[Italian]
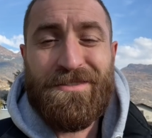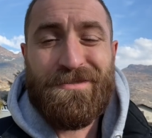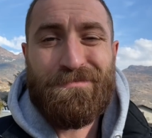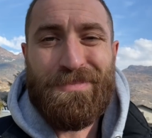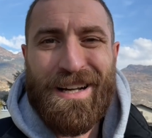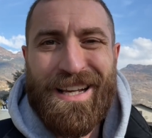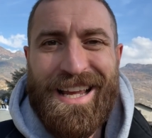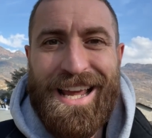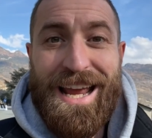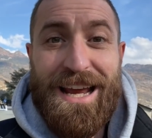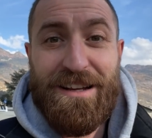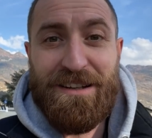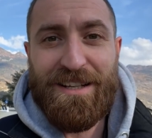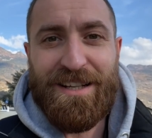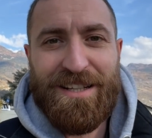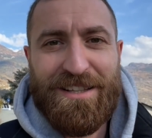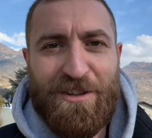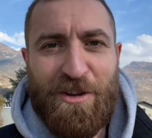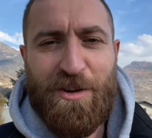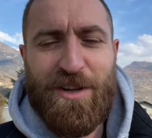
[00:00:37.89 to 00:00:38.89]
perché
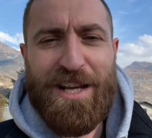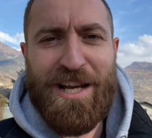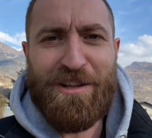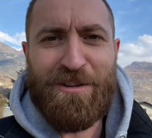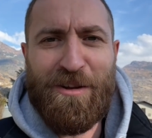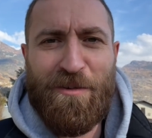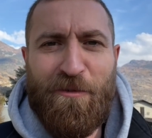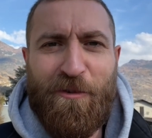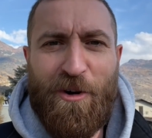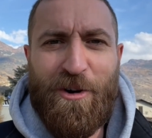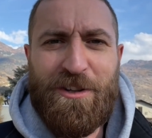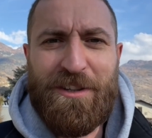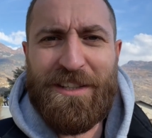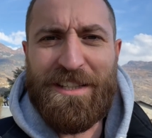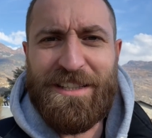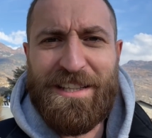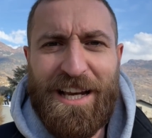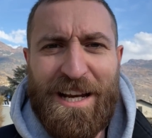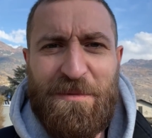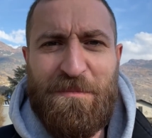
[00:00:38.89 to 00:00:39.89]
togliendo i
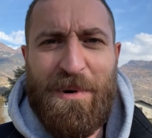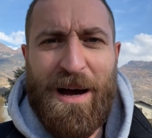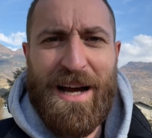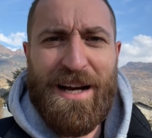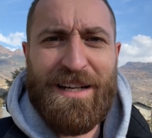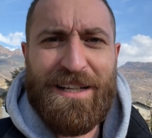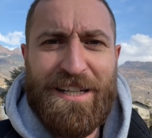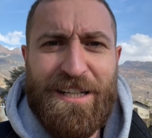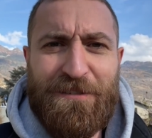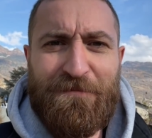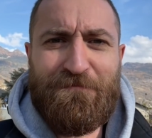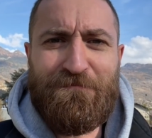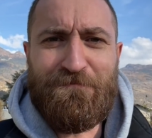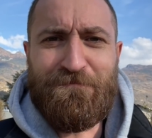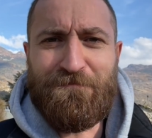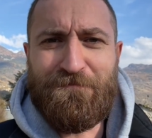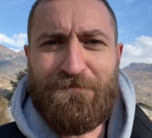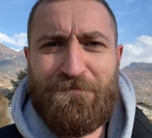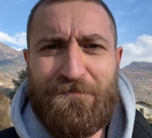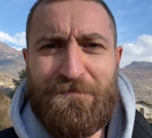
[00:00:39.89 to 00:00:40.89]
fondi dalle banche,
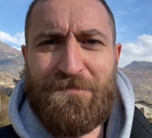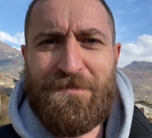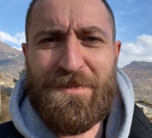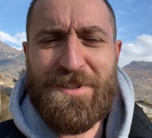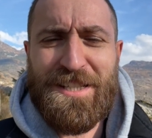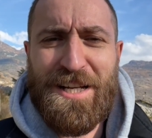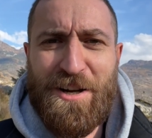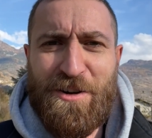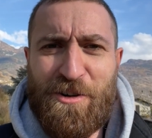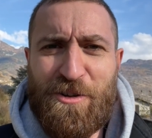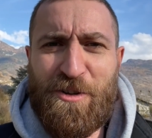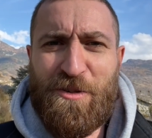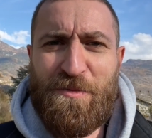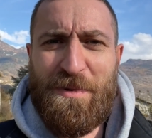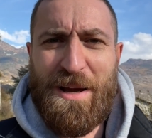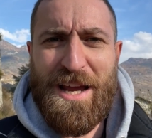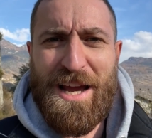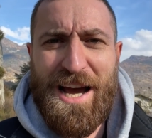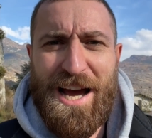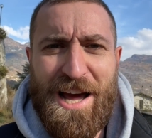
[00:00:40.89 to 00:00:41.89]
mm, secondo
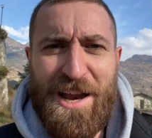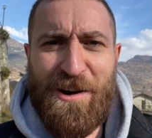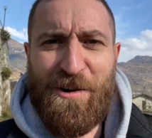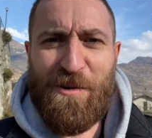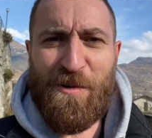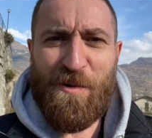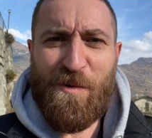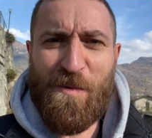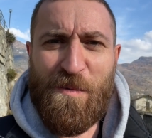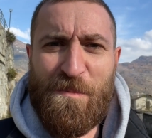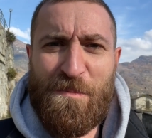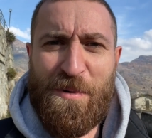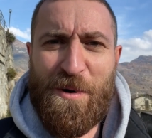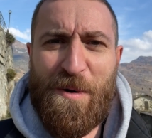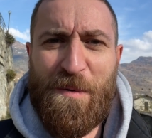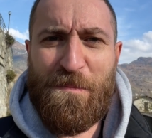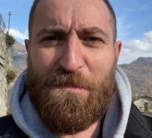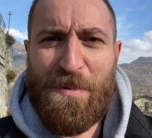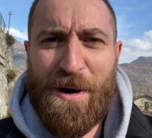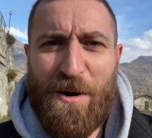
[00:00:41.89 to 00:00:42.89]
me hanno un po'
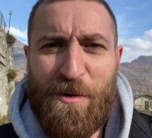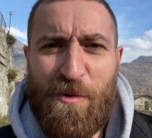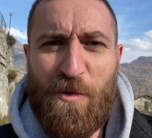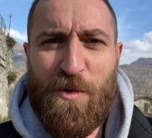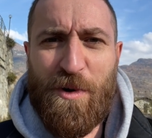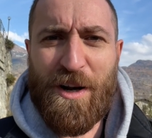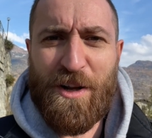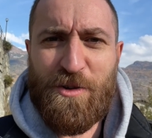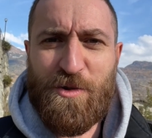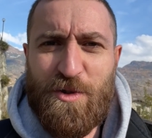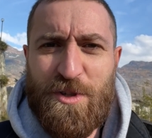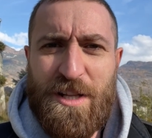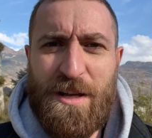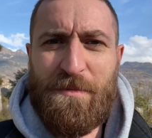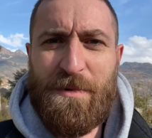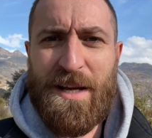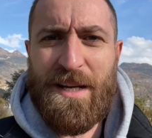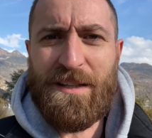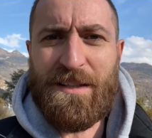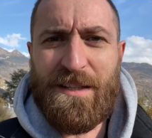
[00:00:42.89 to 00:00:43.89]
paura,
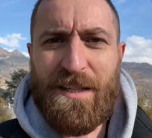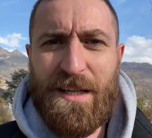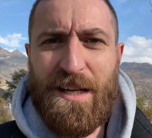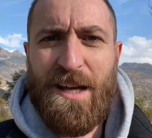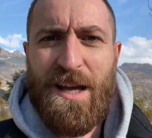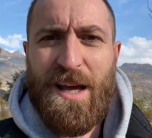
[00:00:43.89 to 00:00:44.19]
giustamente.